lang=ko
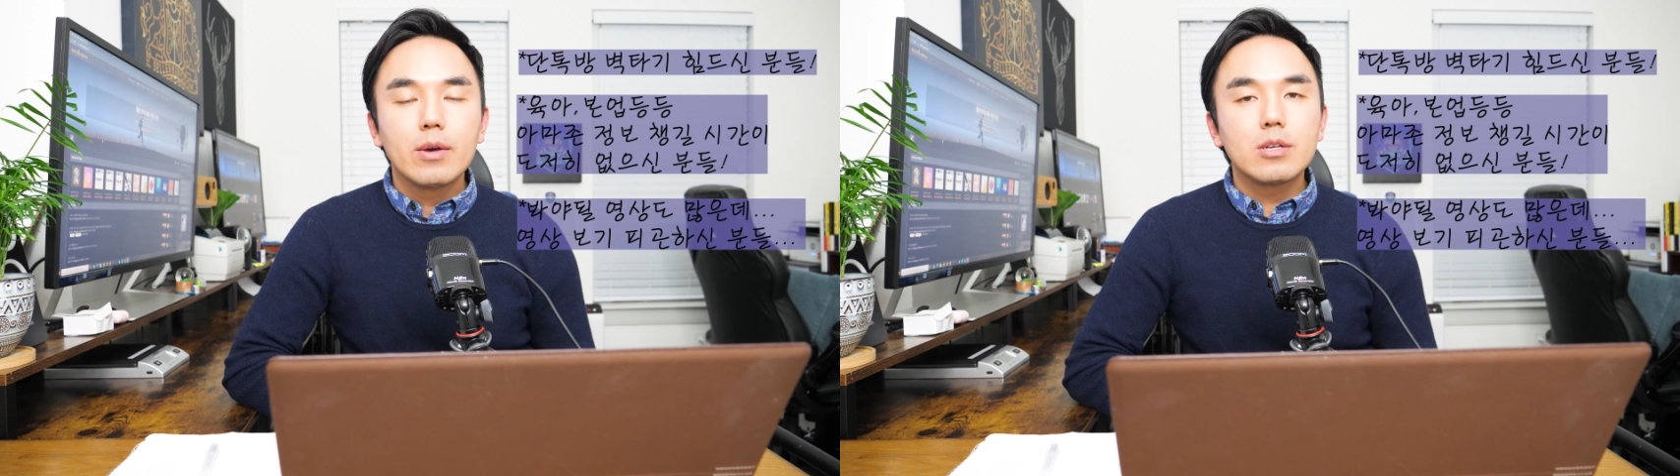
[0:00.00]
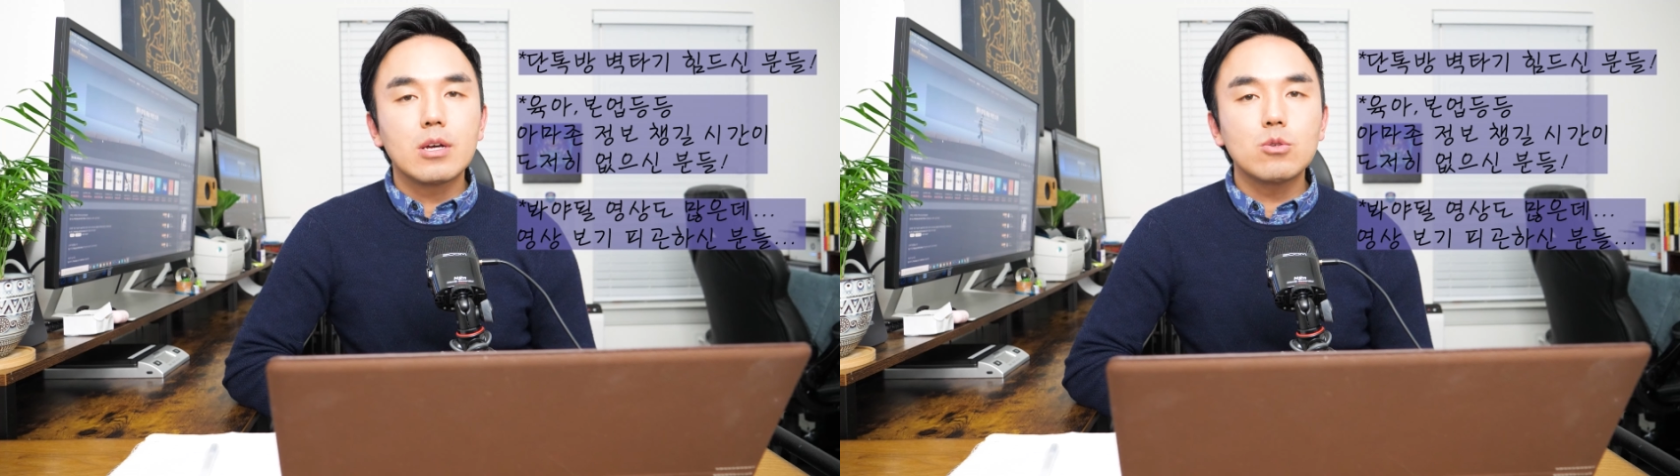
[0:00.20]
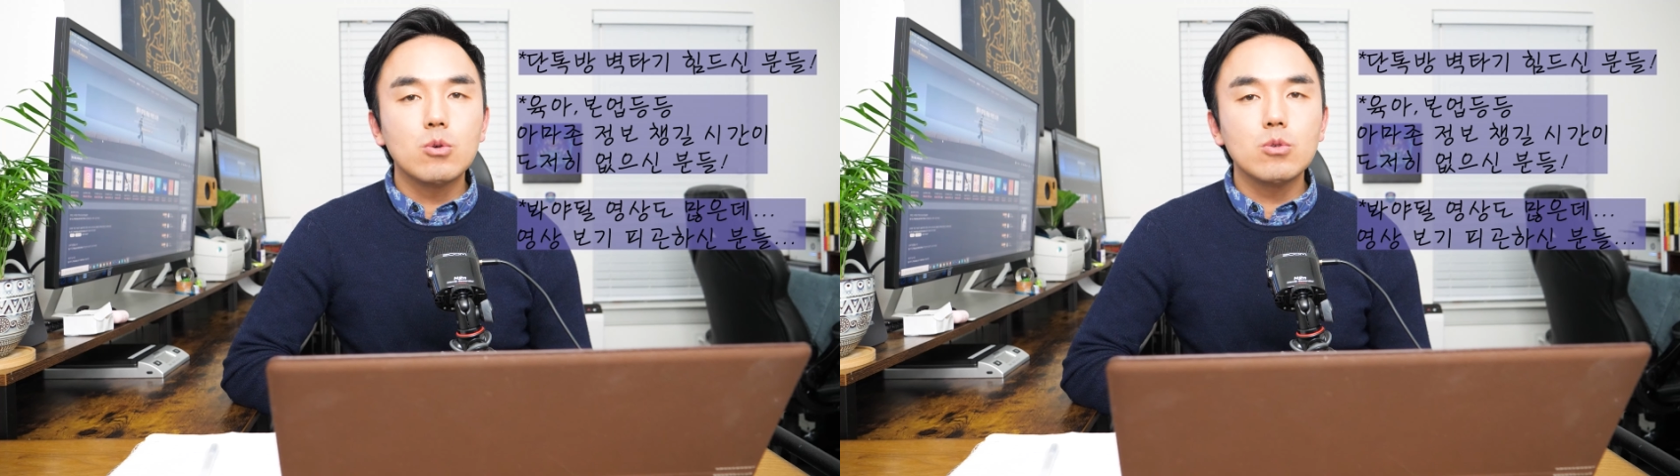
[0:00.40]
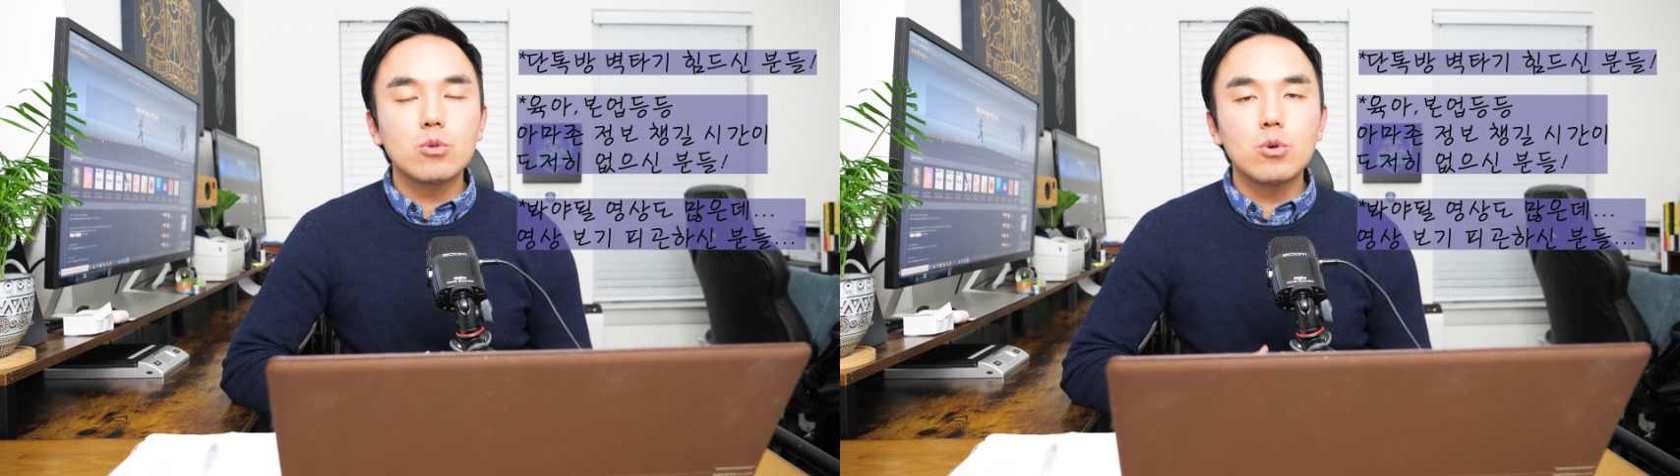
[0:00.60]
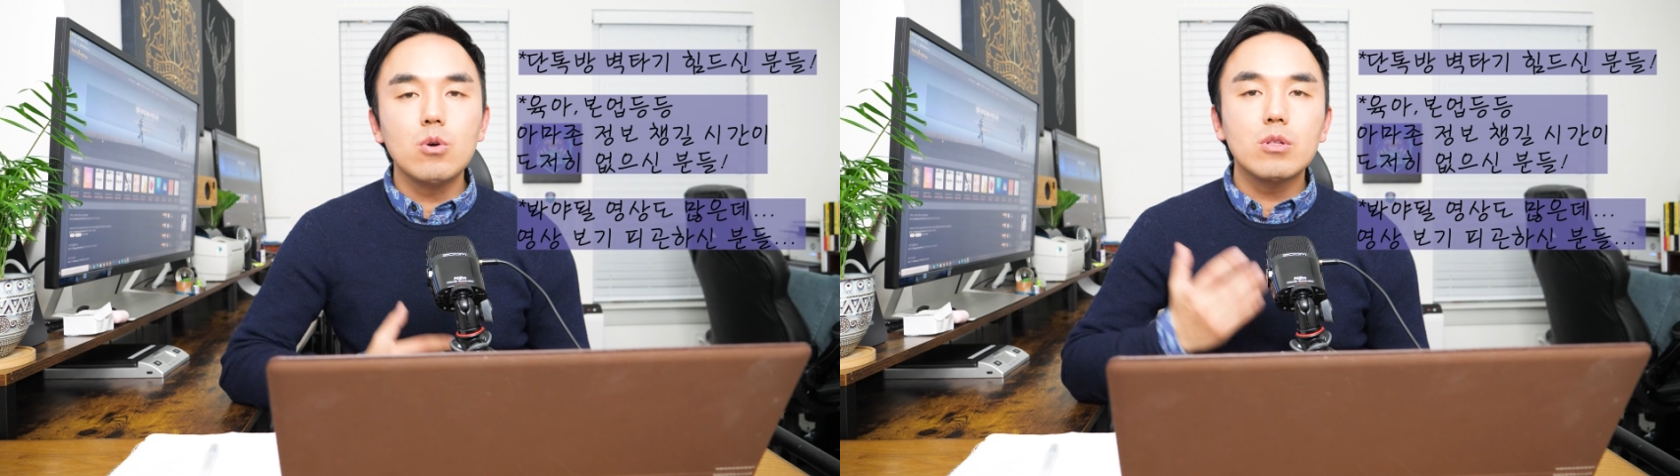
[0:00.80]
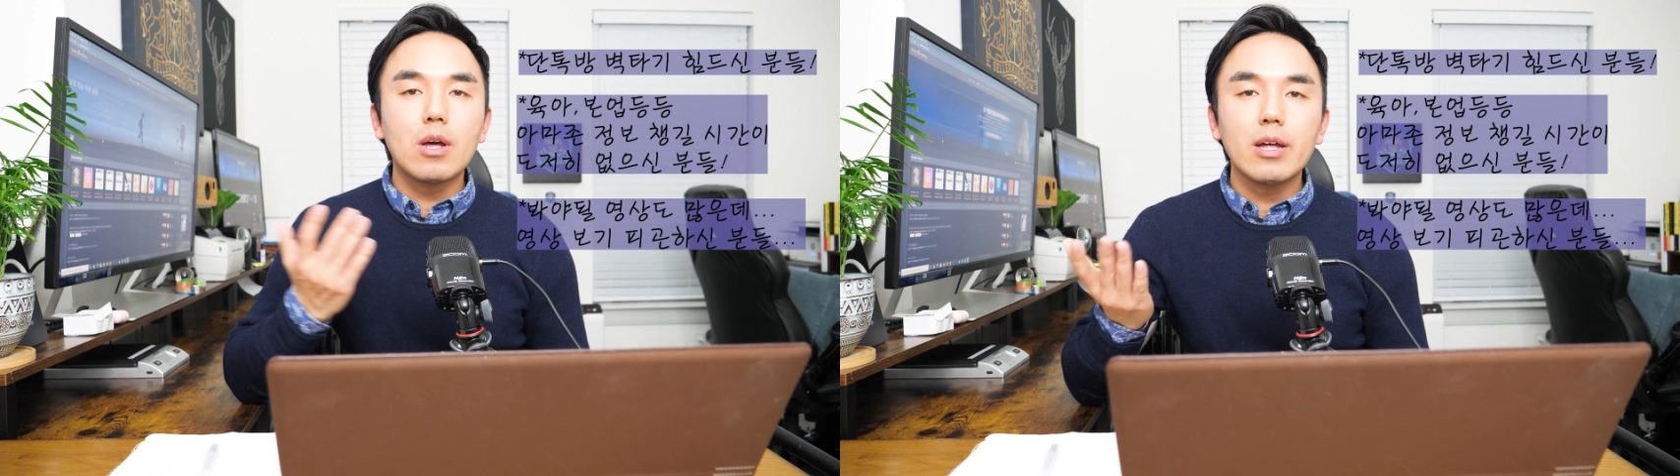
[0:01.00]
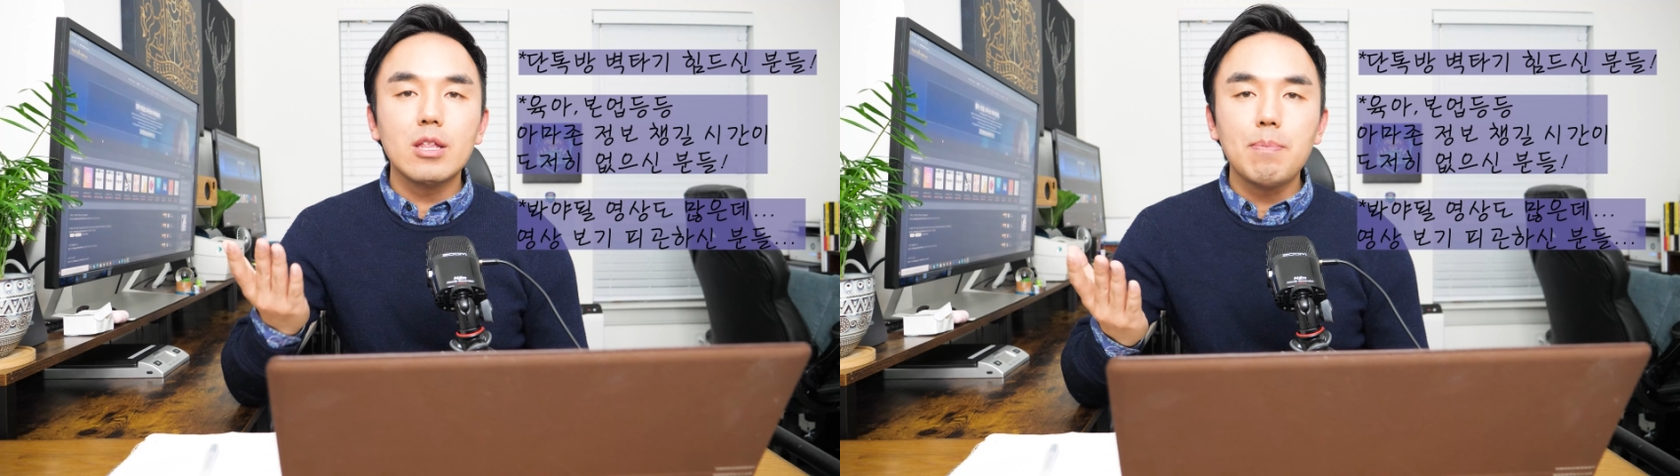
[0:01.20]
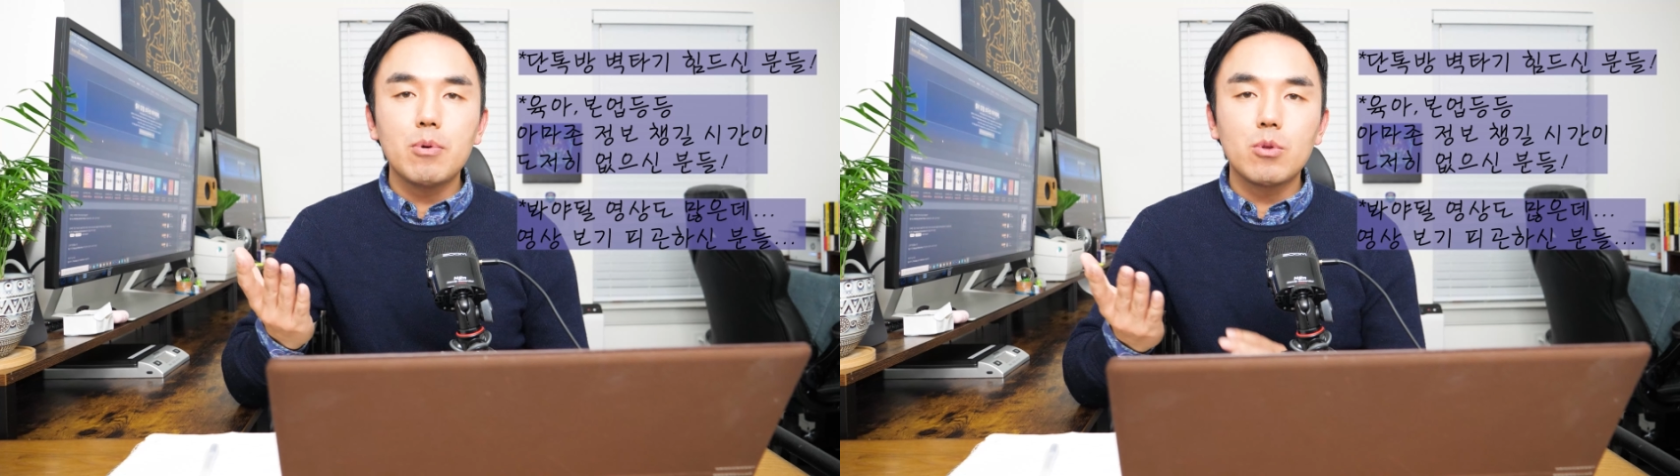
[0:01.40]
그냥 손으로 딱
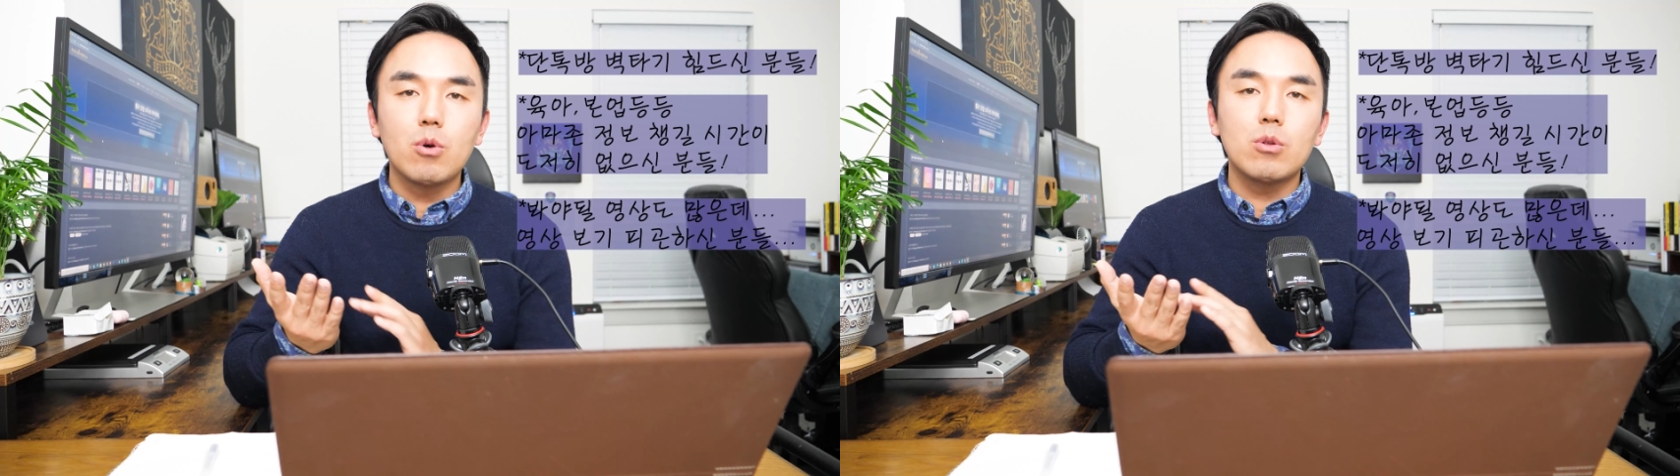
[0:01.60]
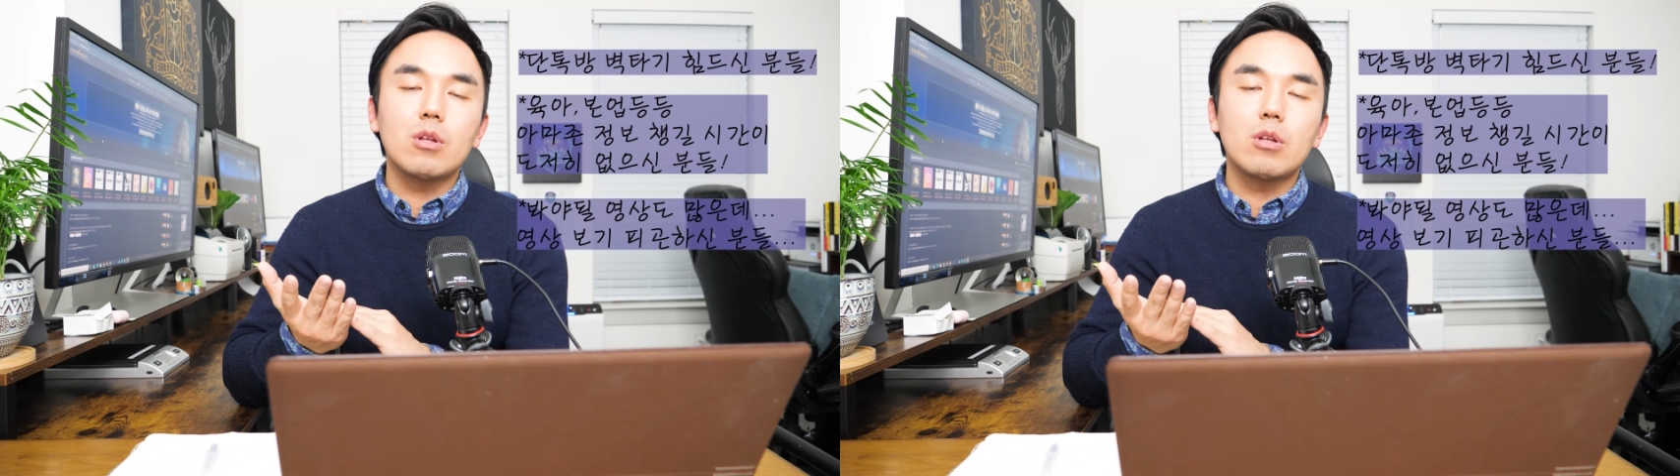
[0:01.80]
핸드폰으로